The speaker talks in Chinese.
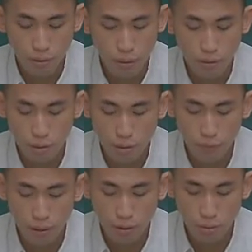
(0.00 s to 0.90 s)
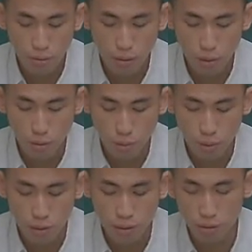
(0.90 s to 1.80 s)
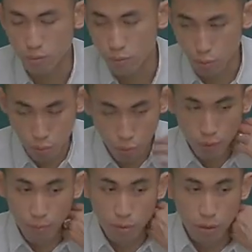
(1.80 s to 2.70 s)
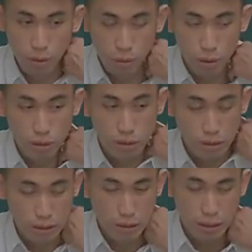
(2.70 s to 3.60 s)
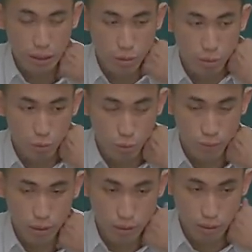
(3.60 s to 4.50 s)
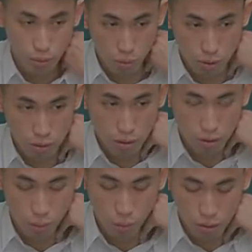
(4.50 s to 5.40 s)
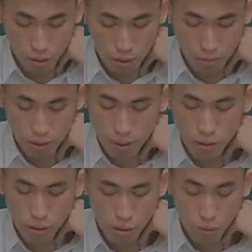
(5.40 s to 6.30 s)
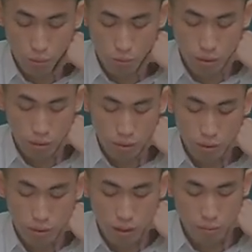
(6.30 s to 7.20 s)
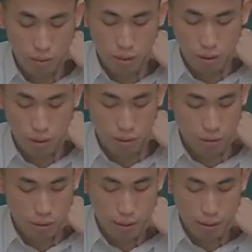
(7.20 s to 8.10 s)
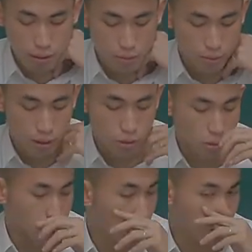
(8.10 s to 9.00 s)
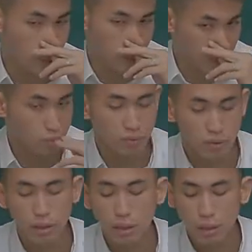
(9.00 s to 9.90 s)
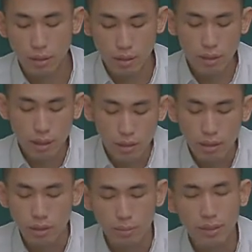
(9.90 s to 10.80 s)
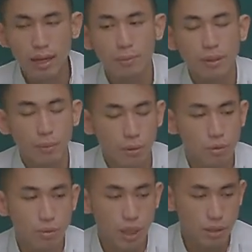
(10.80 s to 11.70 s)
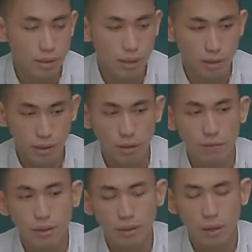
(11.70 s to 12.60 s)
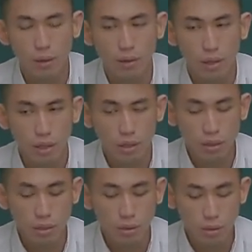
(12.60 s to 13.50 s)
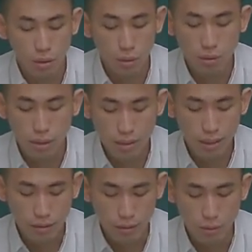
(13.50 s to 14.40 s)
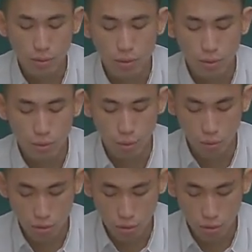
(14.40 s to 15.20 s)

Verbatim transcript: 那这地方是不是有所谓的处罚不得用推计的金额来去做处罚这个规定的问题嘛？那这是我们前面提到的三个比较重要的，这整题面大家比较碰触到三个地方，然后再从这三个点去着